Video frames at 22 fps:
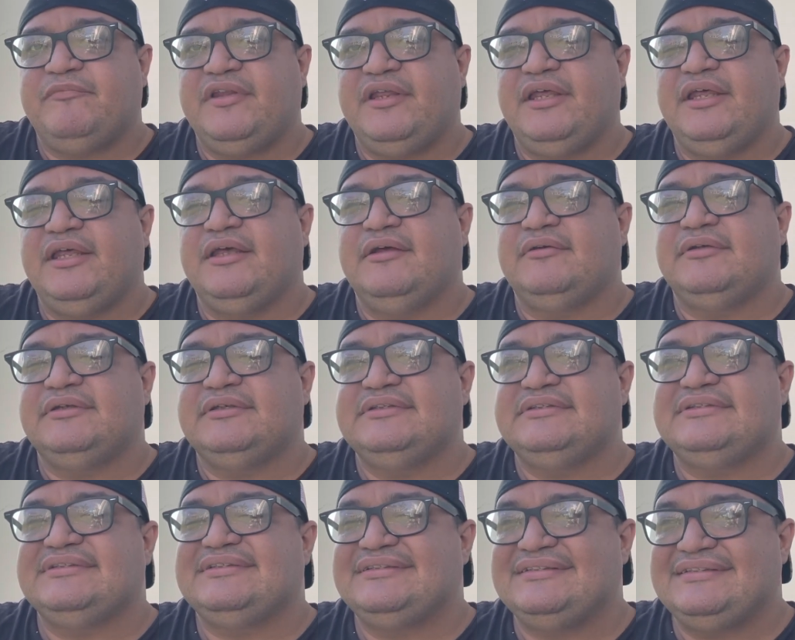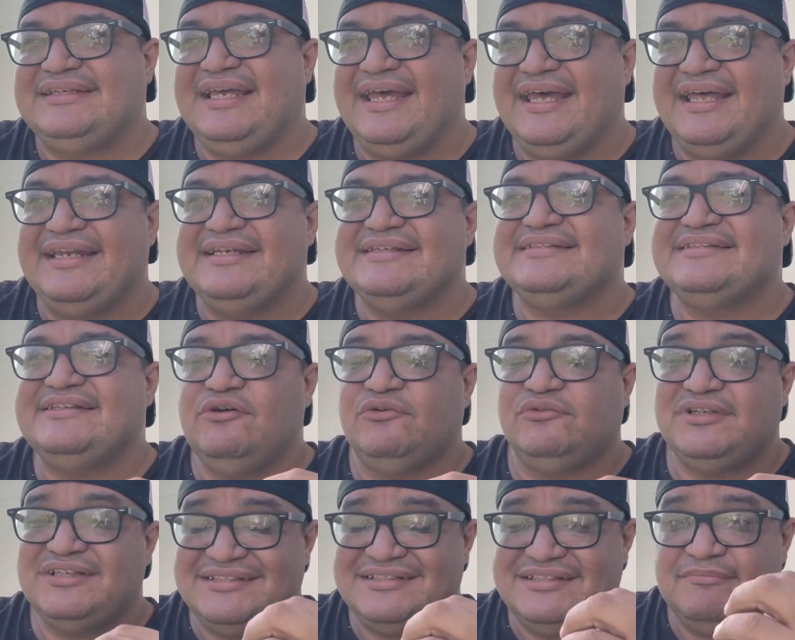É, séries de
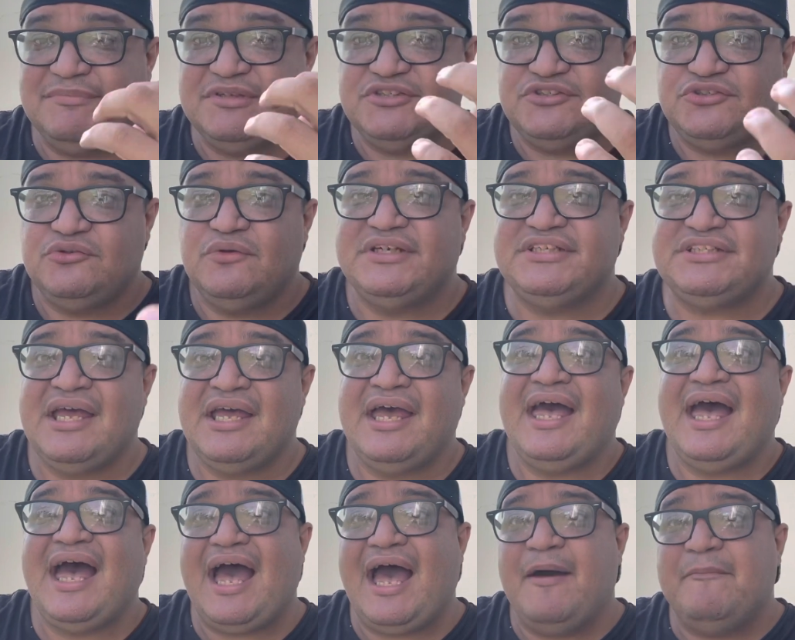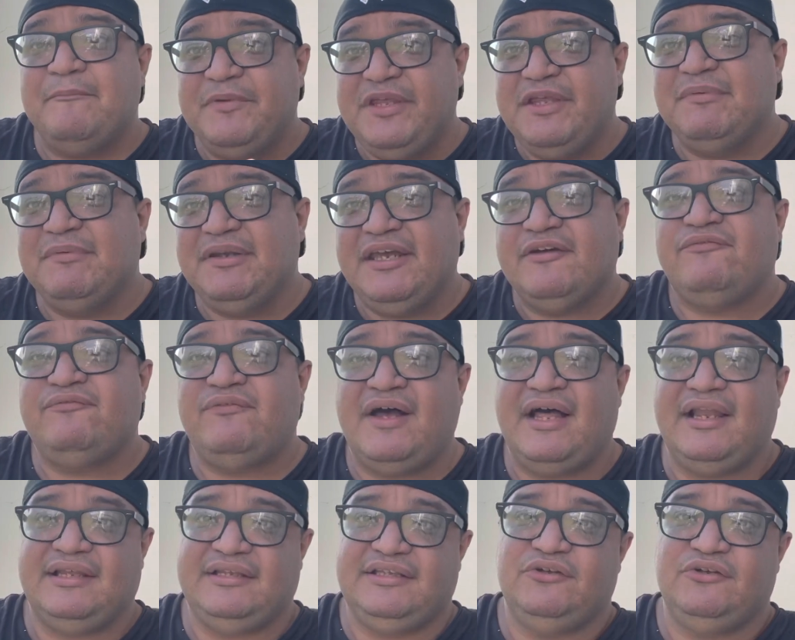outras dimensões. A Bíblia
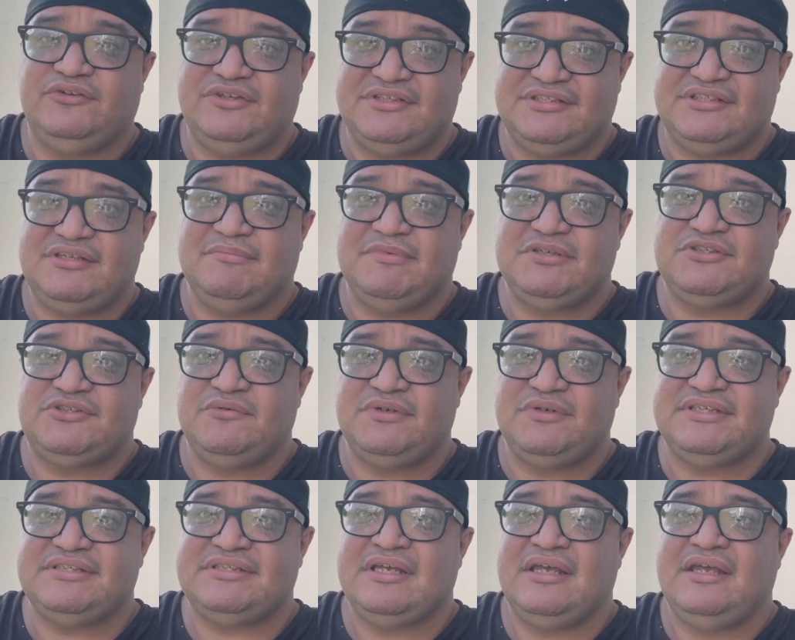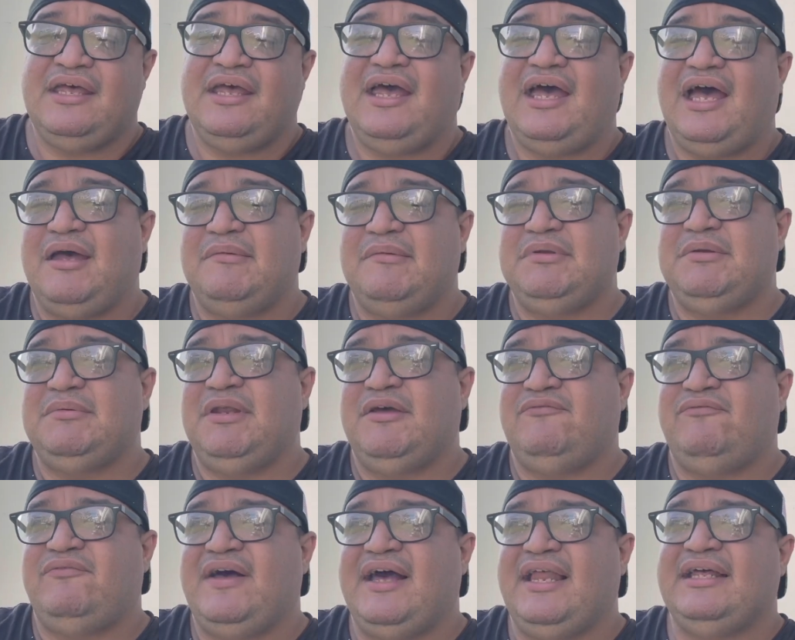fala de outras dimensões. A
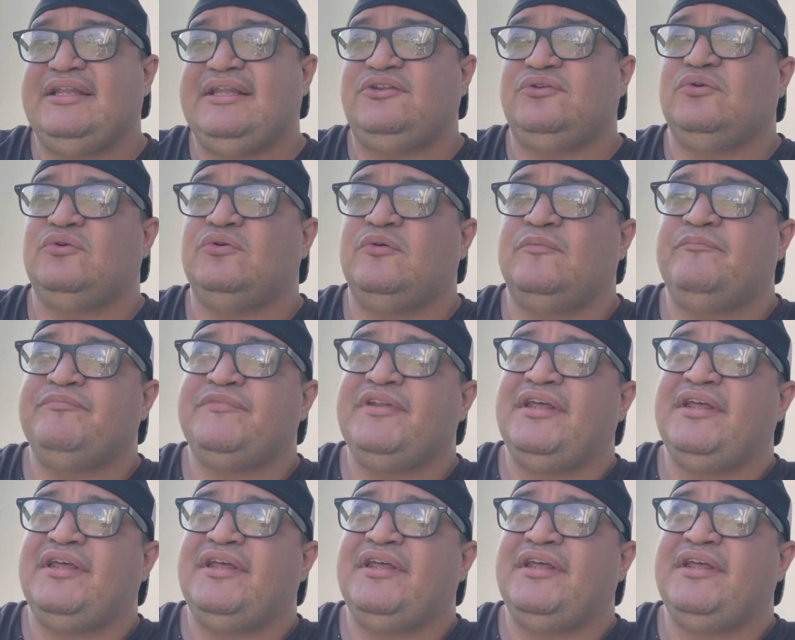Bíblia fala do